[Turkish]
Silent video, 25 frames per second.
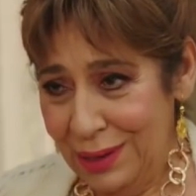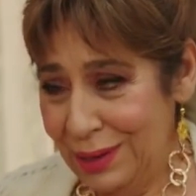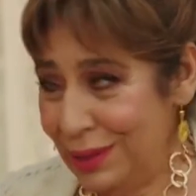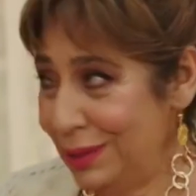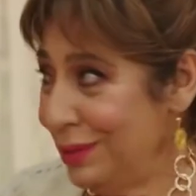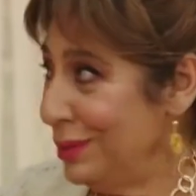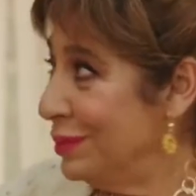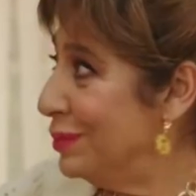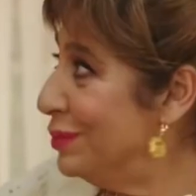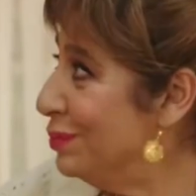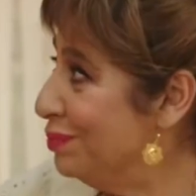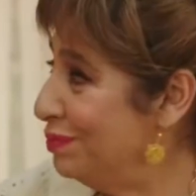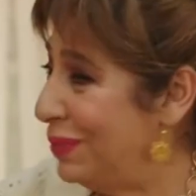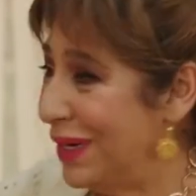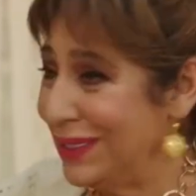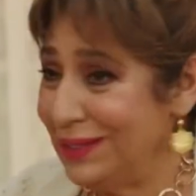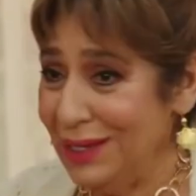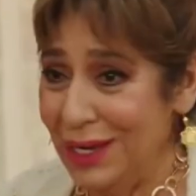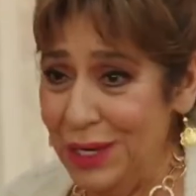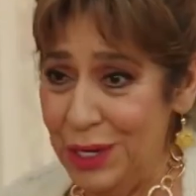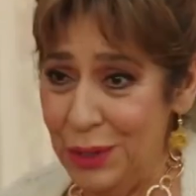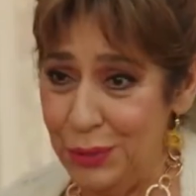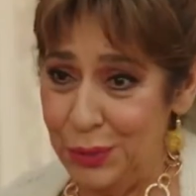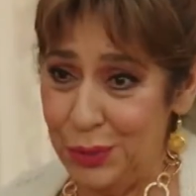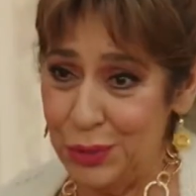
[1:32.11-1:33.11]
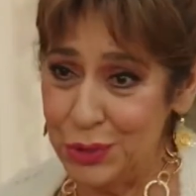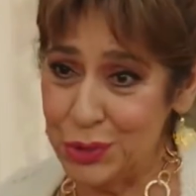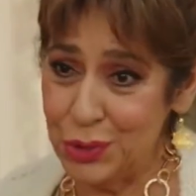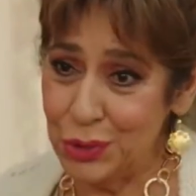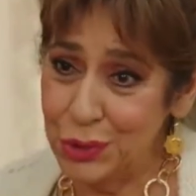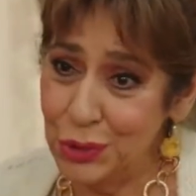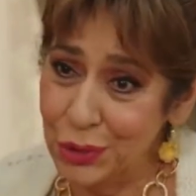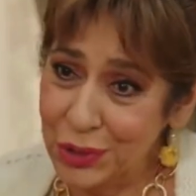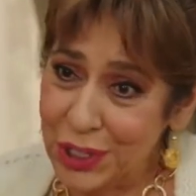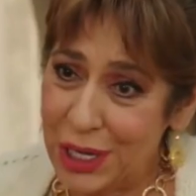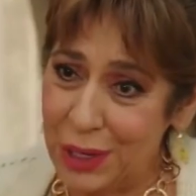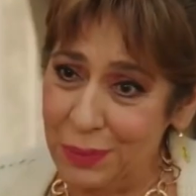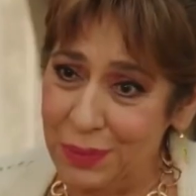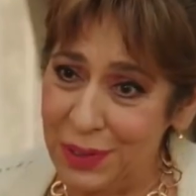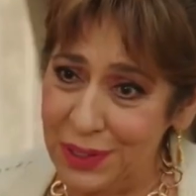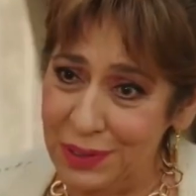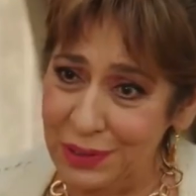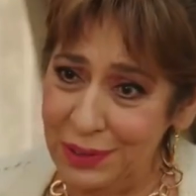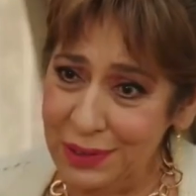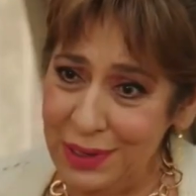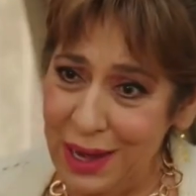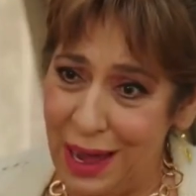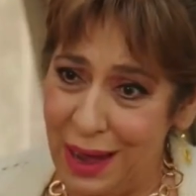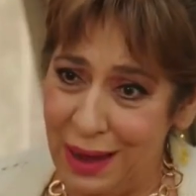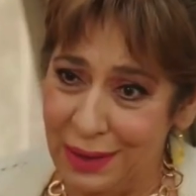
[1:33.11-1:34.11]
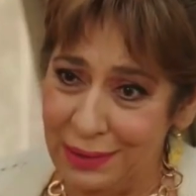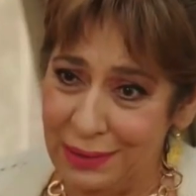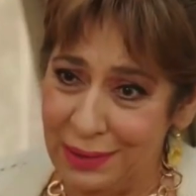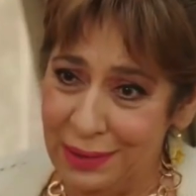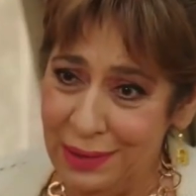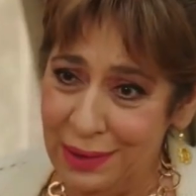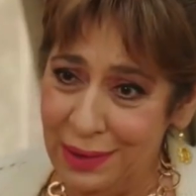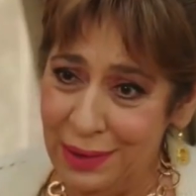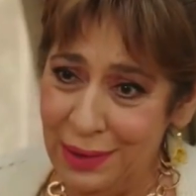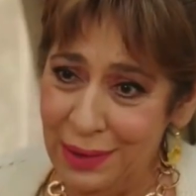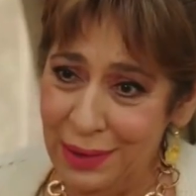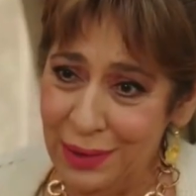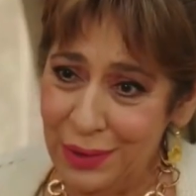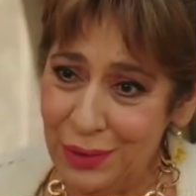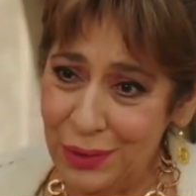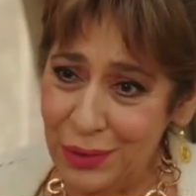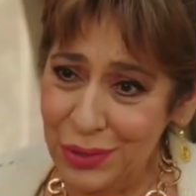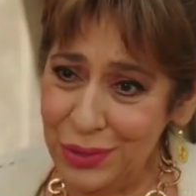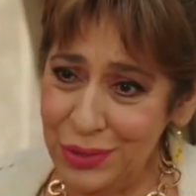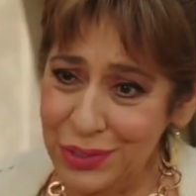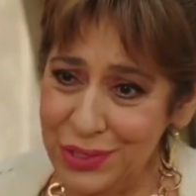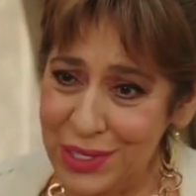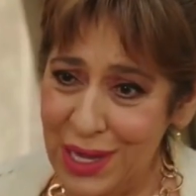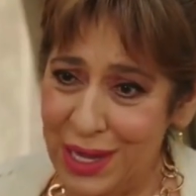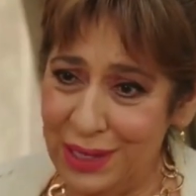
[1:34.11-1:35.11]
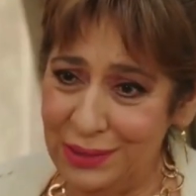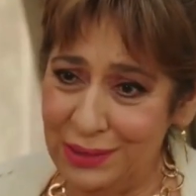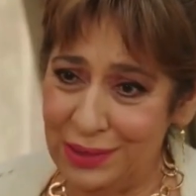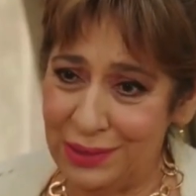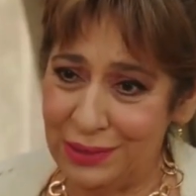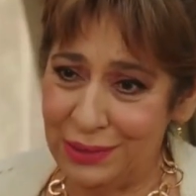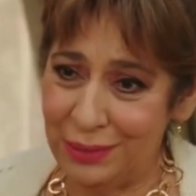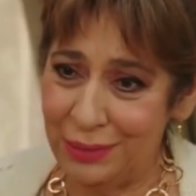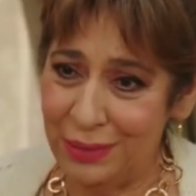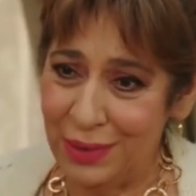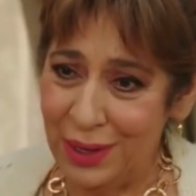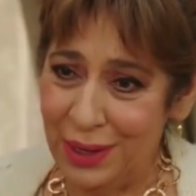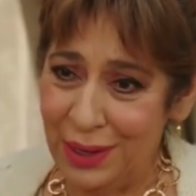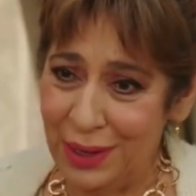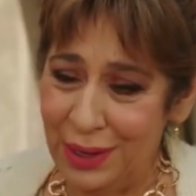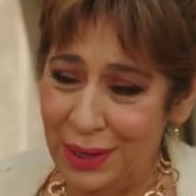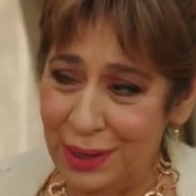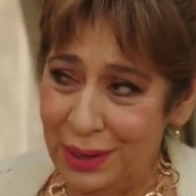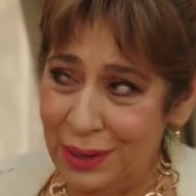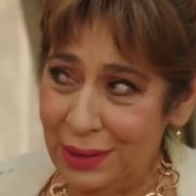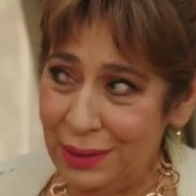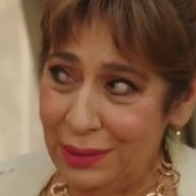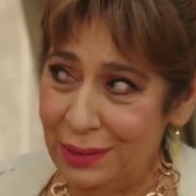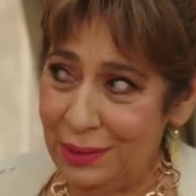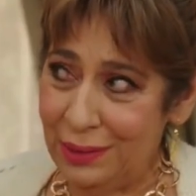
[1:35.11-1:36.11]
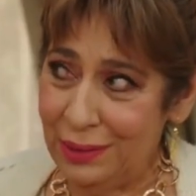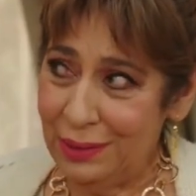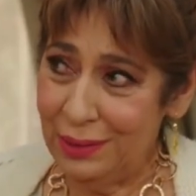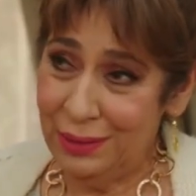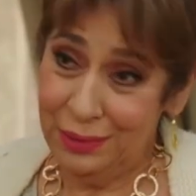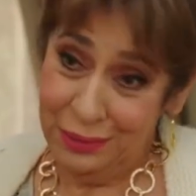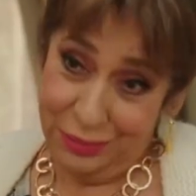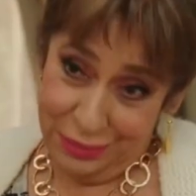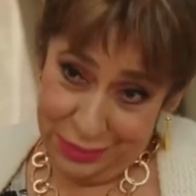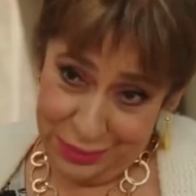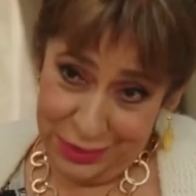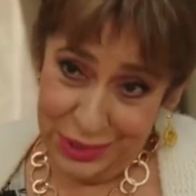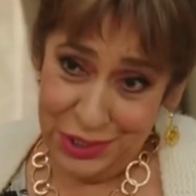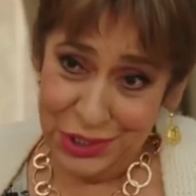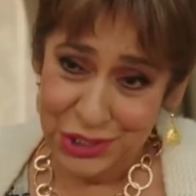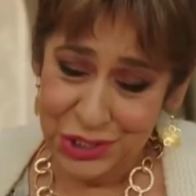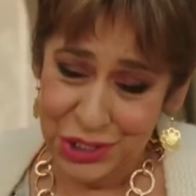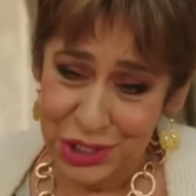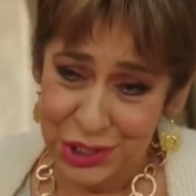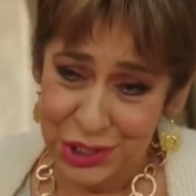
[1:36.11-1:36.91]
Ee, badara bozulur, kabarır yani. O yüzden dedim. İş